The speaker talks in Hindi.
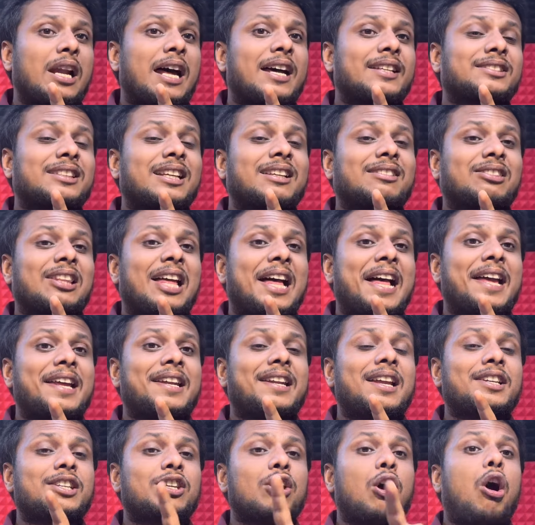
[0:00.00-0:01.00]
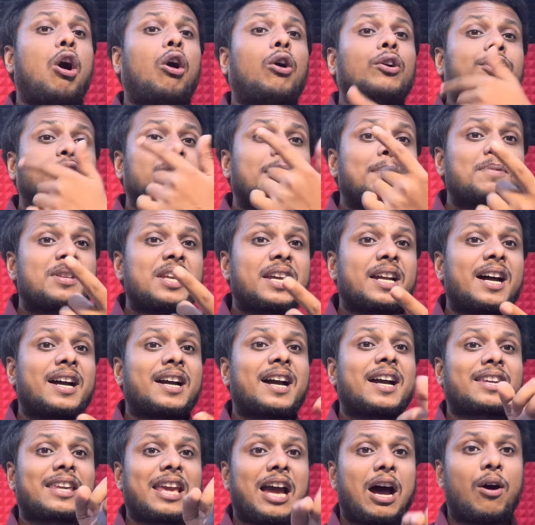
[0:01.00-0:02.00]
आ सकता है ना कि और सब जगह
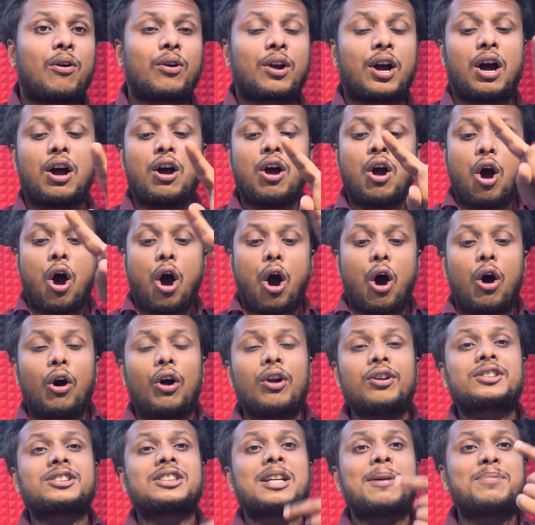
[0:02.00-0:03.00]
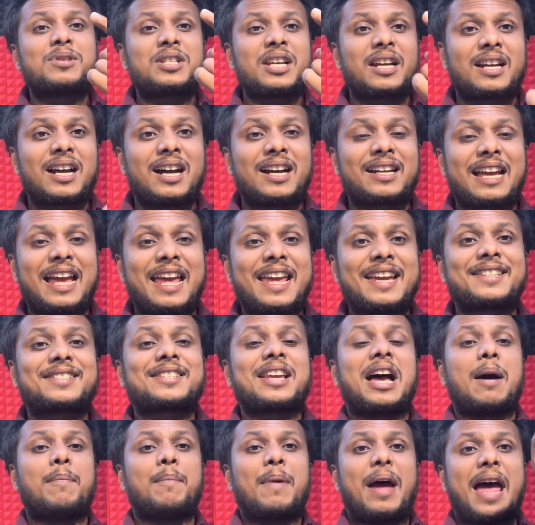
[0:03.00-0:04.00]
का क्या होगा और सब जगह का एग्जाम